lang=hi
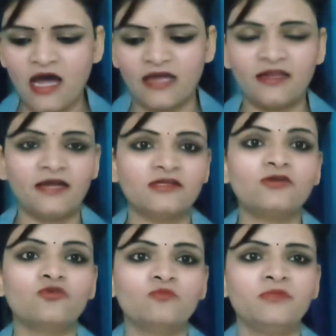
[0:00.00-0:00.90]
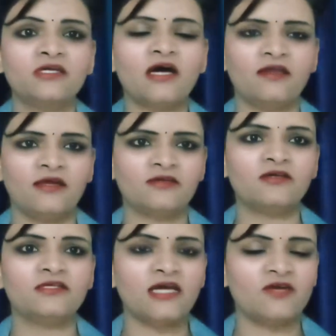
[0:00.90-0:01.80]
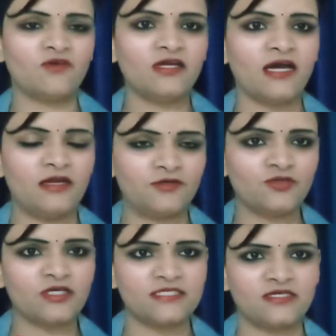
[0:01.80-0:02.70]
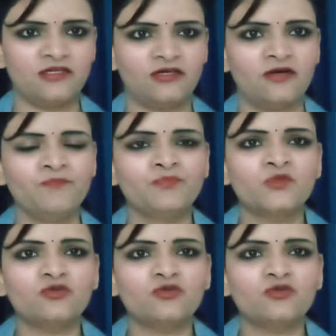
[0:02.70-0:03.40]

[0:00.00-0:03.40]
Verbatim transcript: हाइलाइटर होममेड हाइलाइटर डीआईवाई हाइलाइटर कैसा लगा